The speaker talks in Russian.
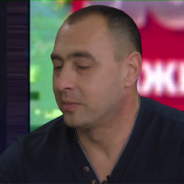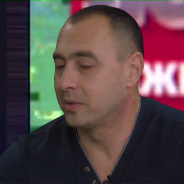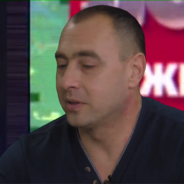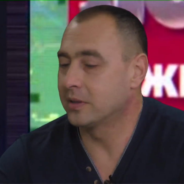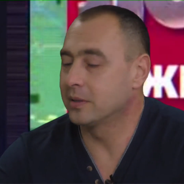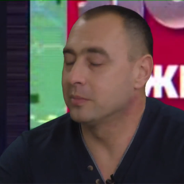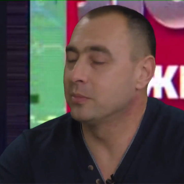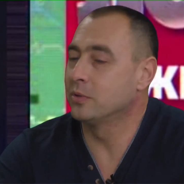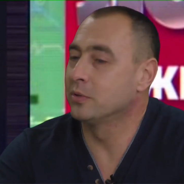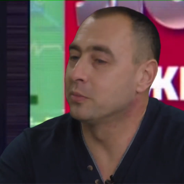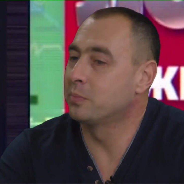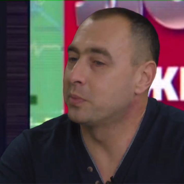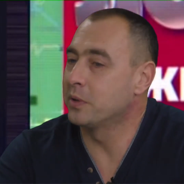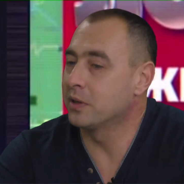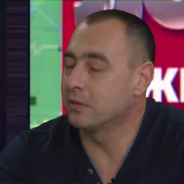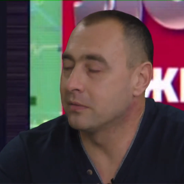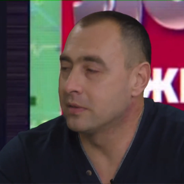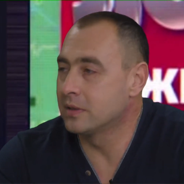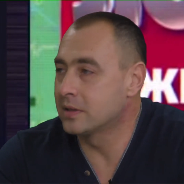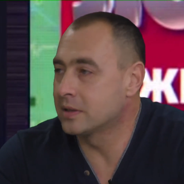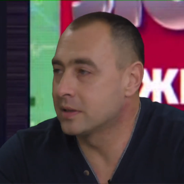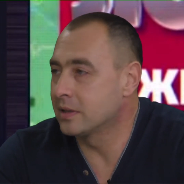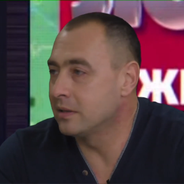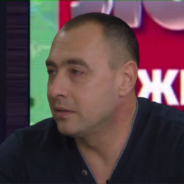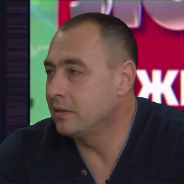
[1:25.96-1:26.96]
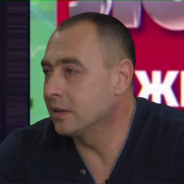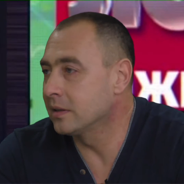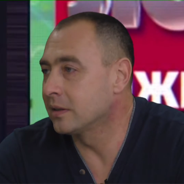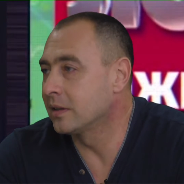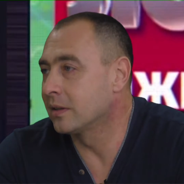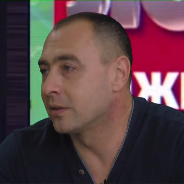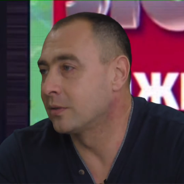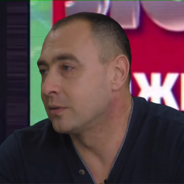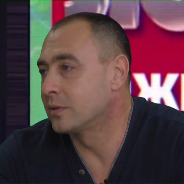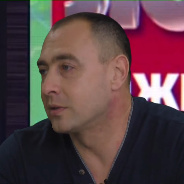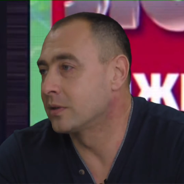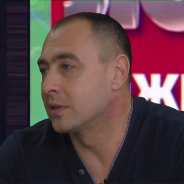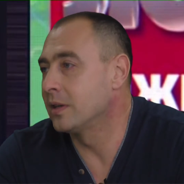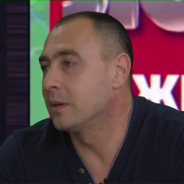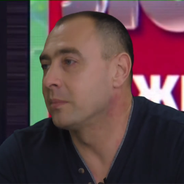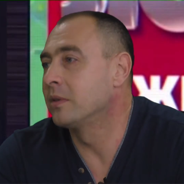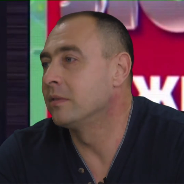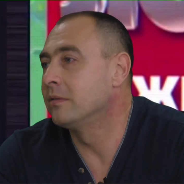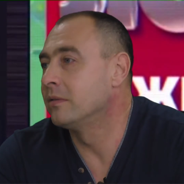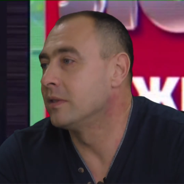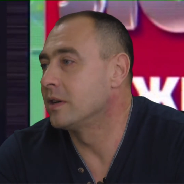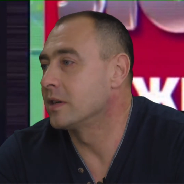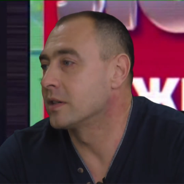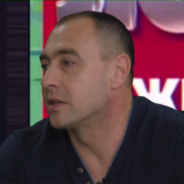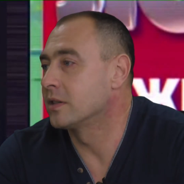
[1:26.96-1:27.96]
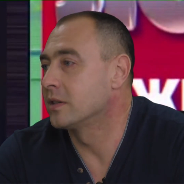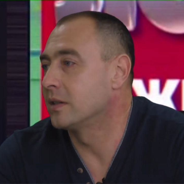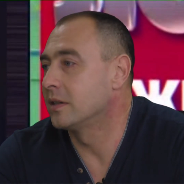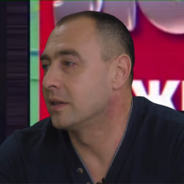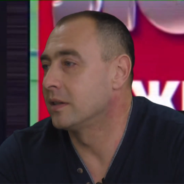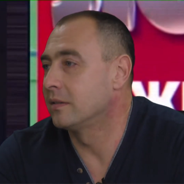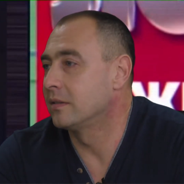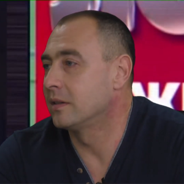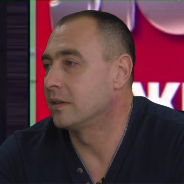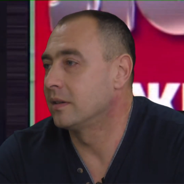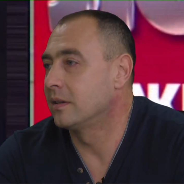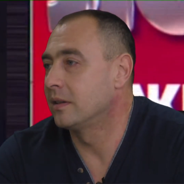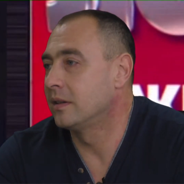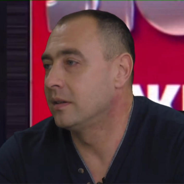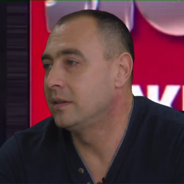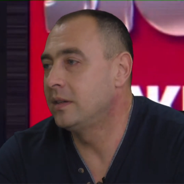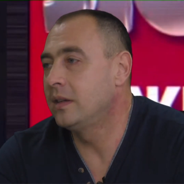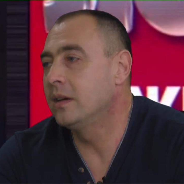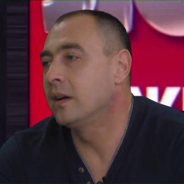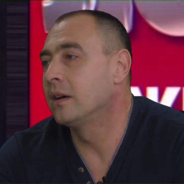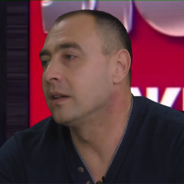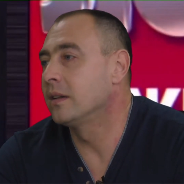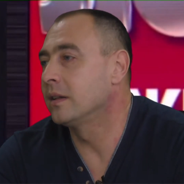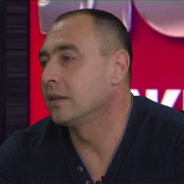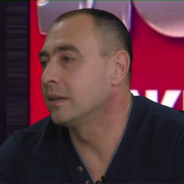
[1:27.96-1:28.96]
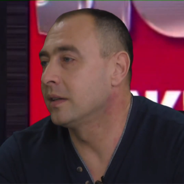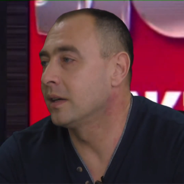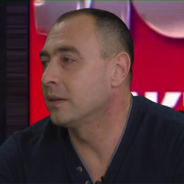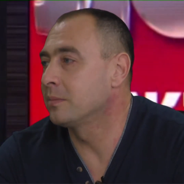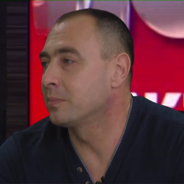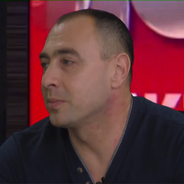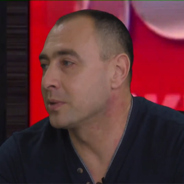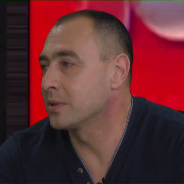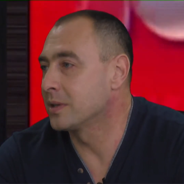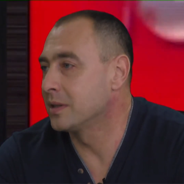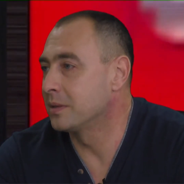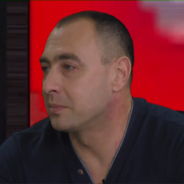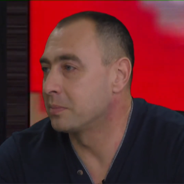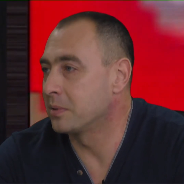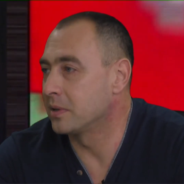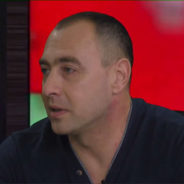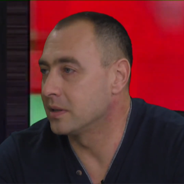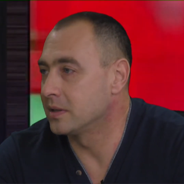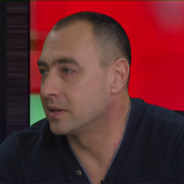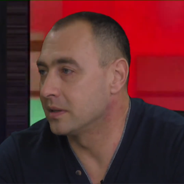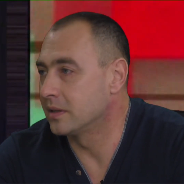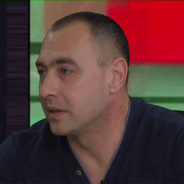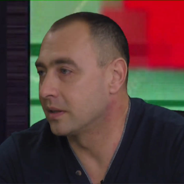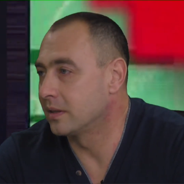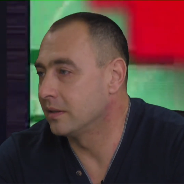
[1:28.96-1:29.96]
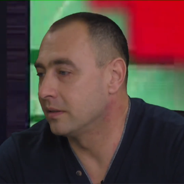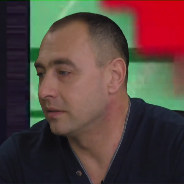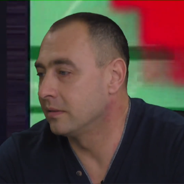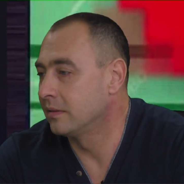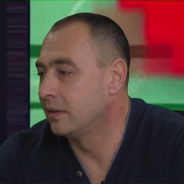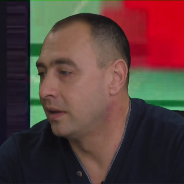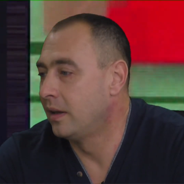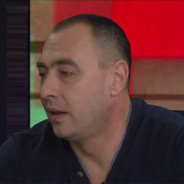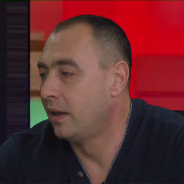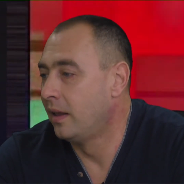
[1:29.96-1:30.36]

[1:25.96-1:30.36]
Поэтому вот первый совет, такой самый важный, наверное, не голодать после праздников.